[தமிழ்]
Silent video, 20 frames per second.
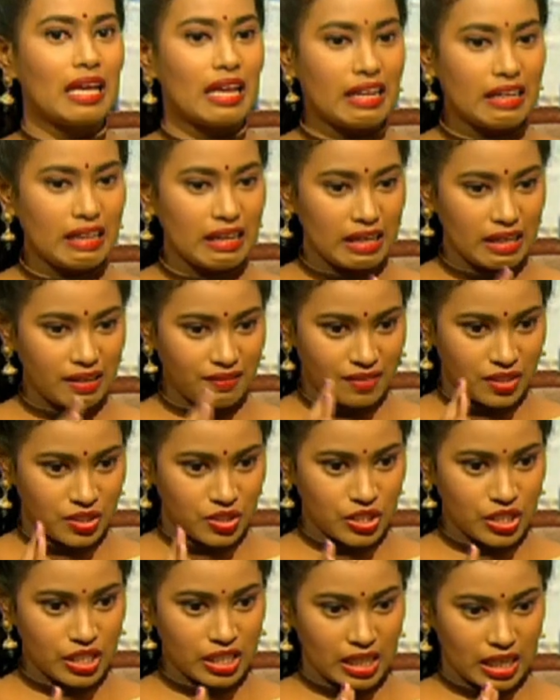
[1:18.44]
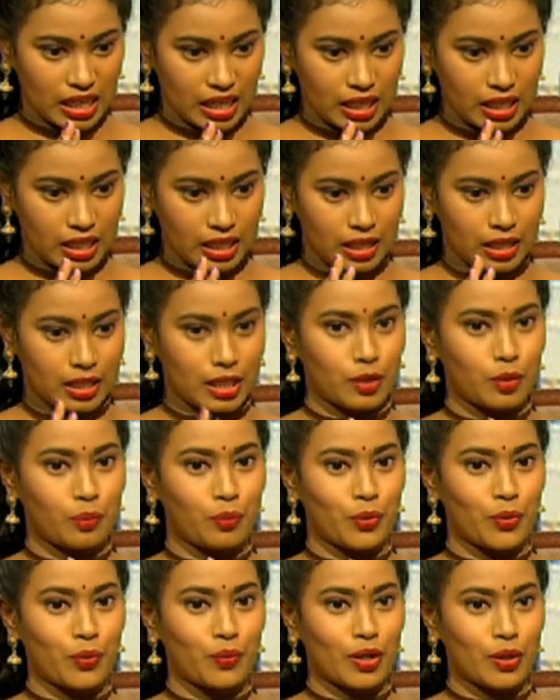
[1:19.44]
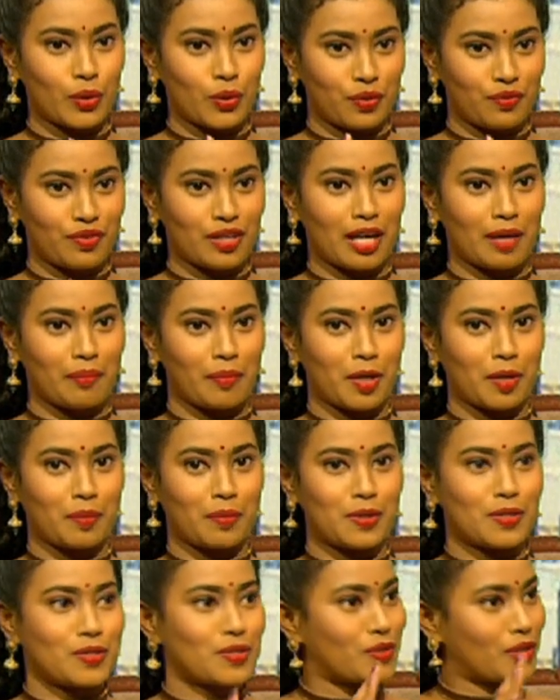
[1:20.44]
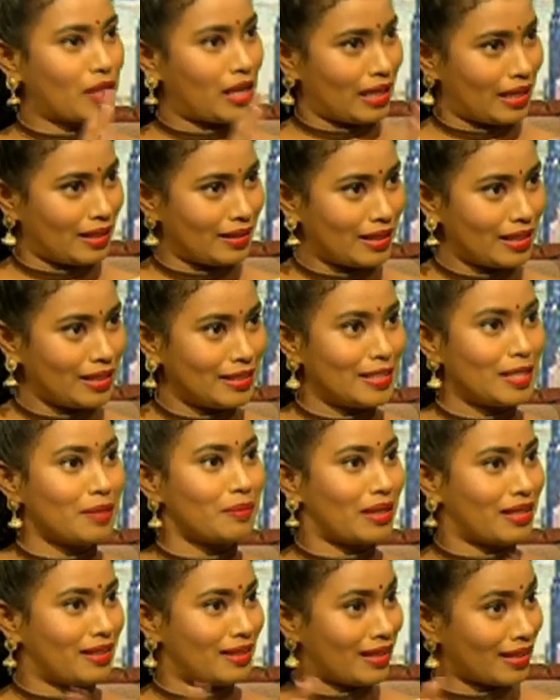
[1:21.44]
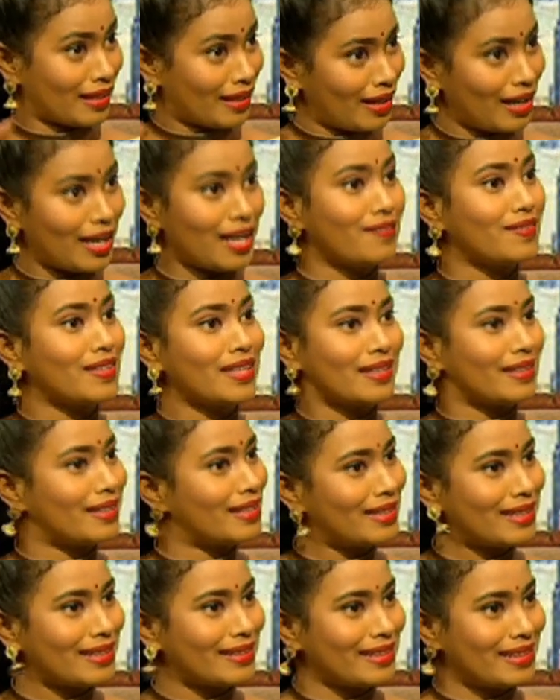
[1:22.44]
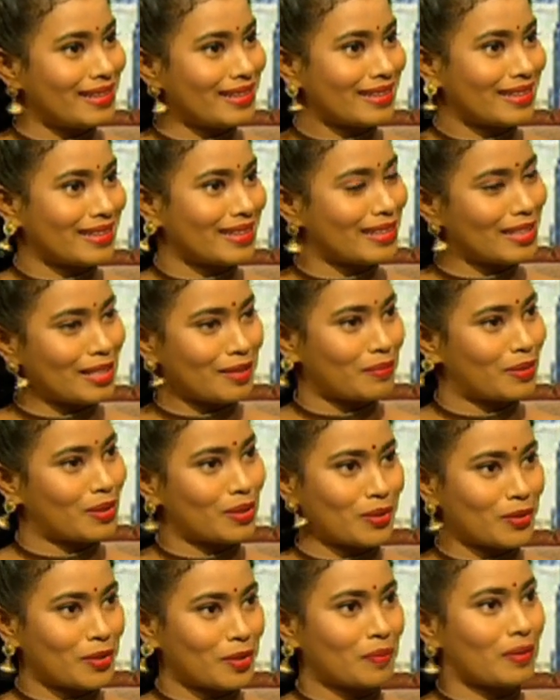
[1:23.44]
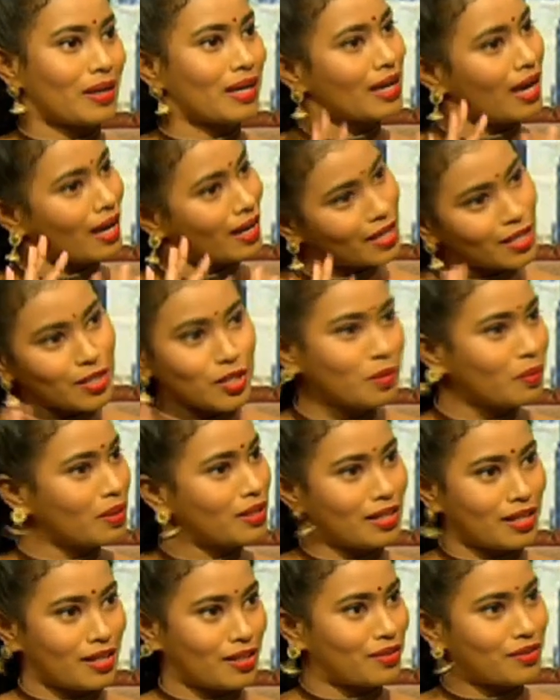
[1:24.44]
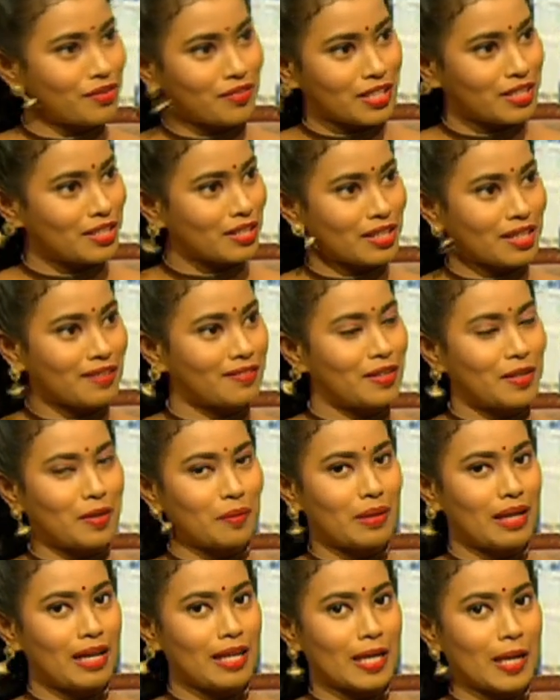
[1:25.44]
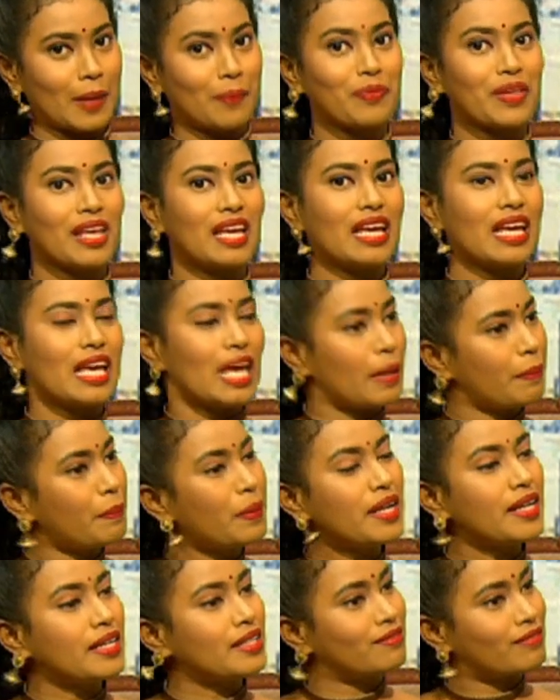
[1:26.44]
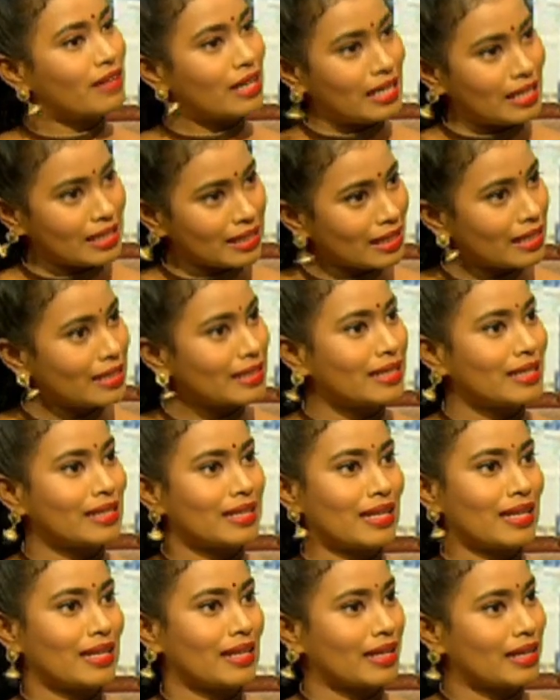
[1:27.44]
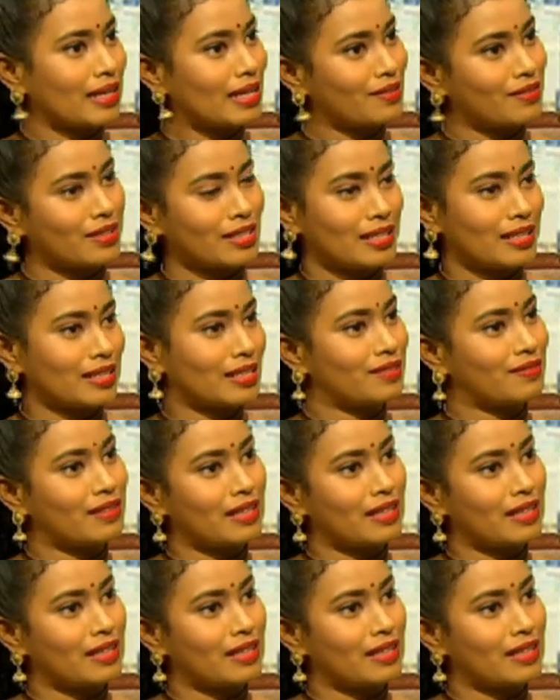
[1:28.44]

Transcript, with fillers: என்னென்ன விஷயங்களை அதாவது பொதுவாக பொதுவாக ஒரு வியாபாரம் என்று சொன்னால் எந்த இடம் எந்த கேள்வி எந்த இடத்தில் இருக்கிறது என்பது தொடர்பாக அனைத்துமே தெரிந்து வைத்திருக்க வேண்டும் இல்லையா எப்படியான வழிகாட்டல்களை நீங்கள் அவர்களுக்கு